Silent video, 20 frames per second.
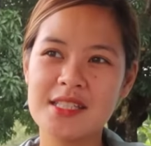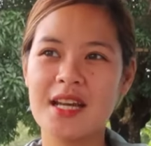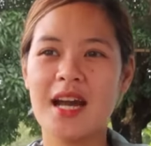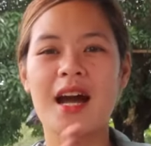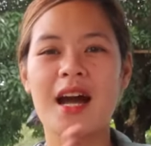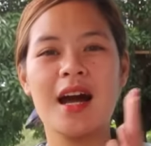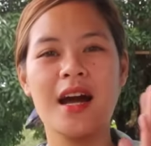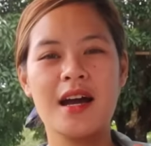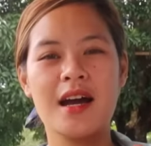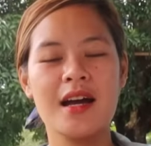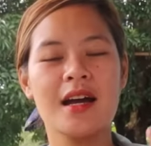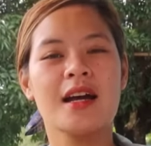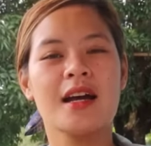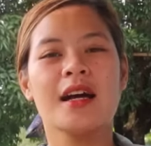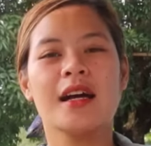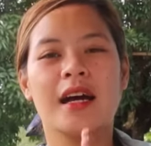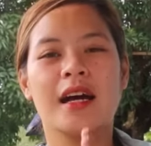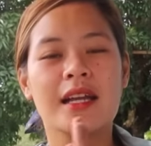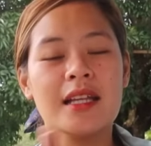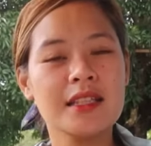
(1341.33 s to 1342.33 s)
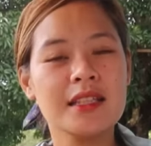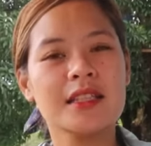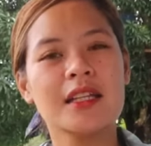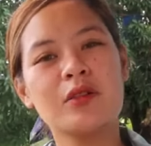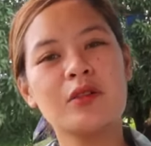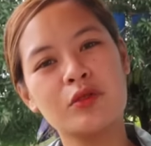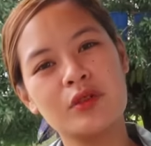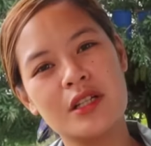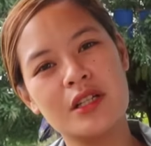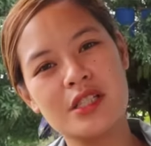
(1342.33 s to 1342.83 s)
Tsaka, kaya
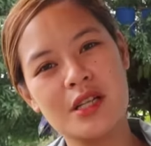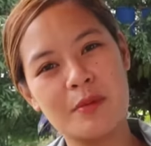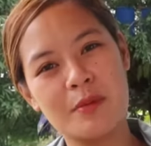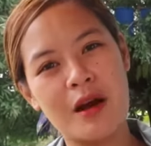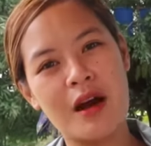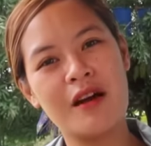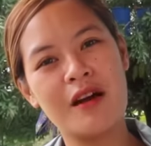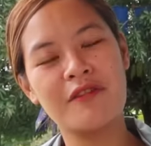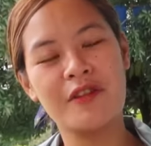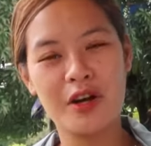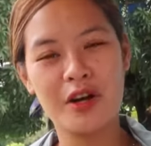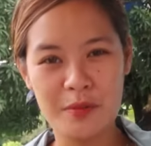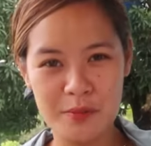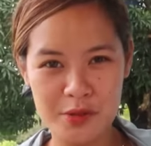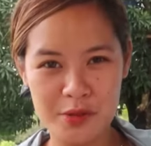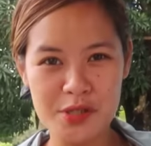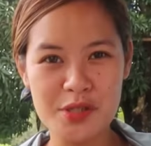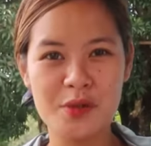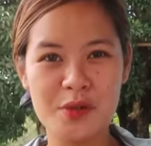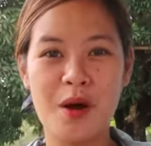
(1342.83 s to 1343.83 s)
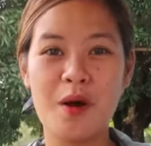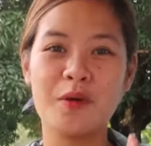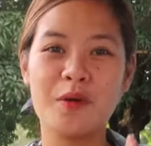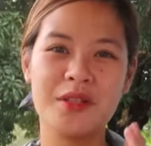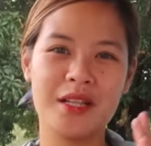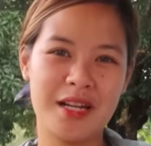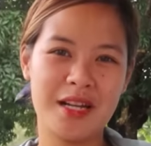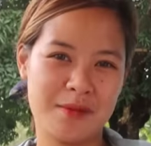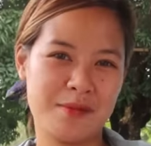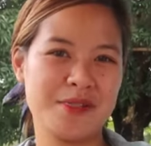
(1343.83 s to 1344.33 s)
tinanong ko na siya mga ka-farmers. So ako
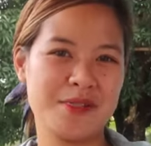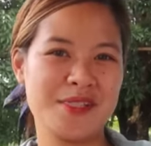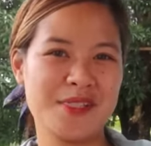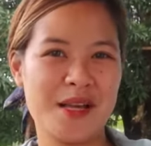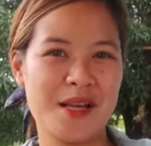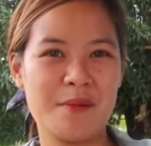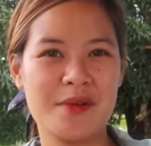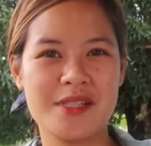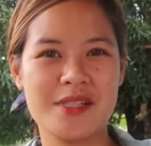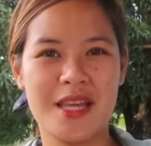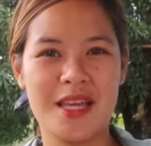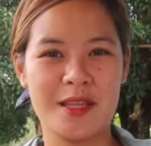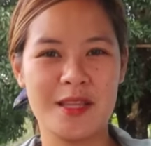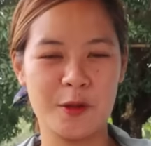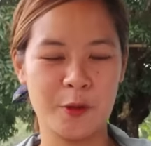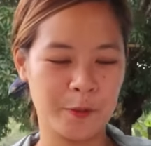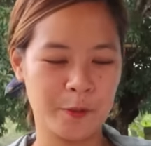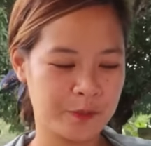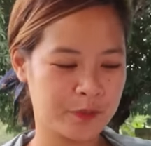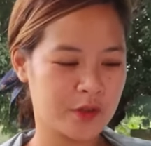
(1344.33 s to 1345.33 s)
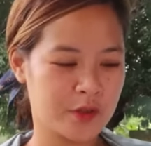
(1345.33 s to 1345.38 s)
na lang ang magsasabi sa inyo.